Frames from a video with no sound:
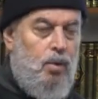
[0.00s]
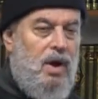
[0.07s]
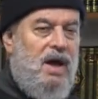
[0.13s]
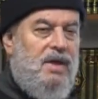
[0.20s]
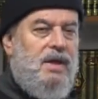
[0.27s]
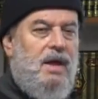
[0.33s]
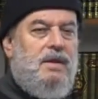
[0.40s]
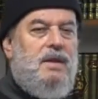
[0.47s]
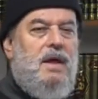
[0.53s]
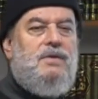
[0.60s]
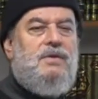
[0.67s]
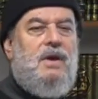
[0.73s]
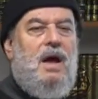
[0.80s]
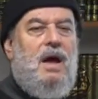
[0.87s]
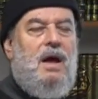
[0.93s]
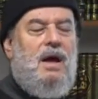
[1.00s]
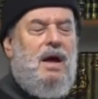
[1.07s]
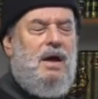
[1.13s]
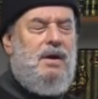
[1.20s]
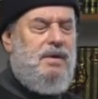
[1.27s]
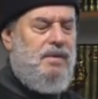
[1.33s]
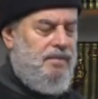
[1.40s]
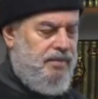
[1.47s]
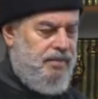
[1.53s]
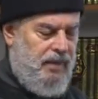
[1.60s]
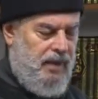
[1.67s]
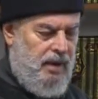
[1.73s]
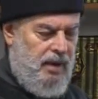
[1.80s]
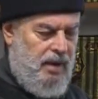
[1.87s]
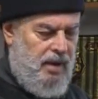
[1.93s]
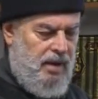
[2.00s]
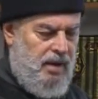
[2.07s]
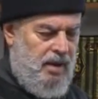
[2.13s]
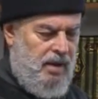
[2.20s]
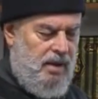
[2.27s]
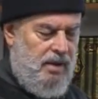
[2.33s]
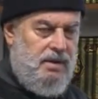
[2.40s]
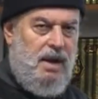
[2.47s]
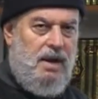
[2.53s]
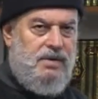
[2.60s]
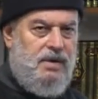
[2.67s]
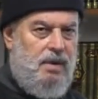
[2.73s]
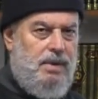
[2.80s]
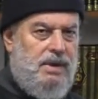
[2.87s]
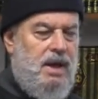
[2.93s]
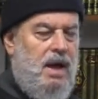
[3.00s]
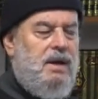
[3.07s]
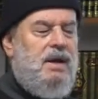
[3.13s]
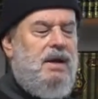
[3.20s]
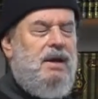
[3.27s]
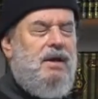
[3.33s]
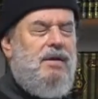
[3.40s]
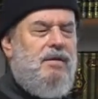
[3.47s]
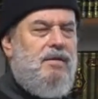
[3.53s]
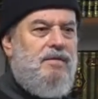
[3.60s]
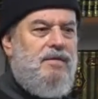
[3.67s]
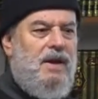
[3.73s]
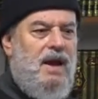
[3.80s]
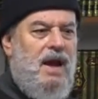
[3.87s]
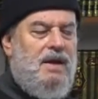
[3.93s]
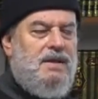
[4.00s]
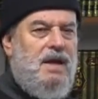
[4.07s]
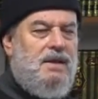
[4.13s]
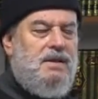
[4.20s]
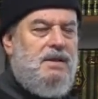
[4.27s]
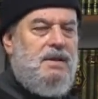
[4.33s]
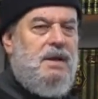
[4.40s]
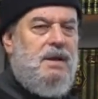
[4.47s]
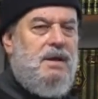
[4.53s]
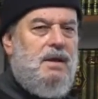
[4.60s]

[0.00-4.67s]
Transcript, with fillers: وهذا درس آخر درس رمضاني في العدد